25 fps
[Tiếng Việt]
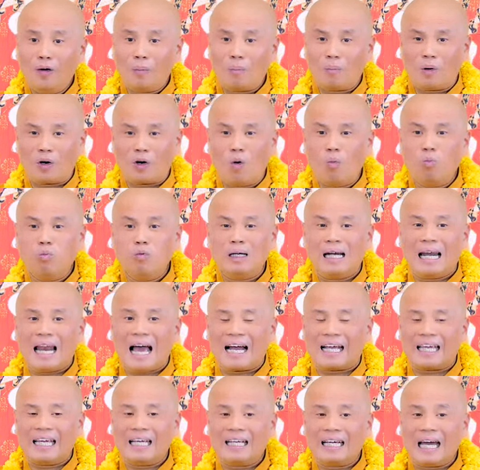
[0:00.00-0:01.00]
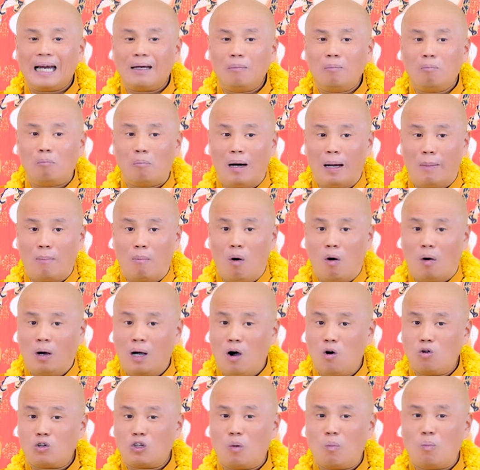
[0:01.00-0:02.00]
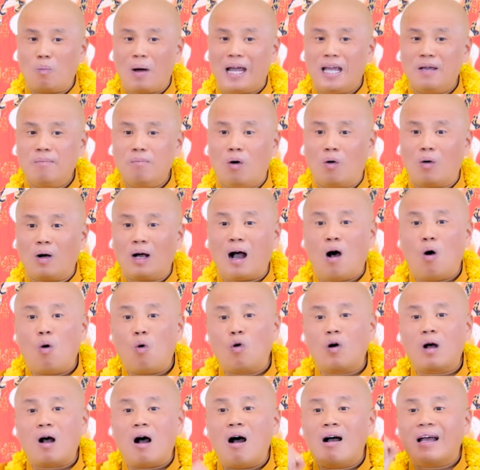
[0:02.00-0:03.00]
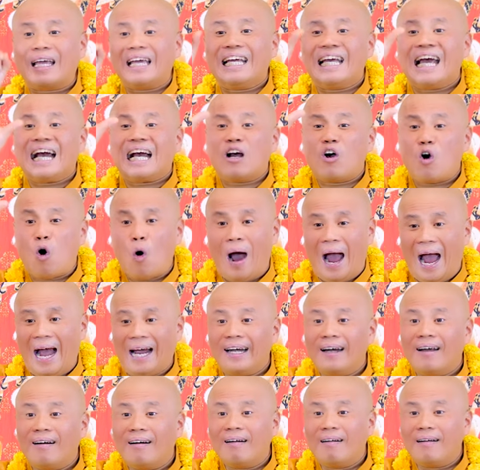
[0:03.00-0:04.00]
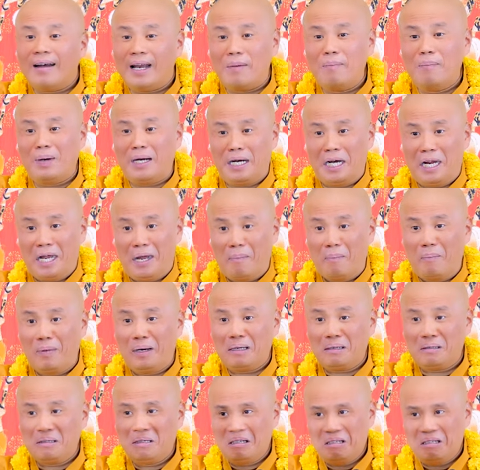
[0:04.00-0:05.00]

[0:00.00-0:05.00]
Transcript: Mà đúng là cái cách mà một câu trong mấy, một câu có cái ngắt khoảng đó để mình niệm á,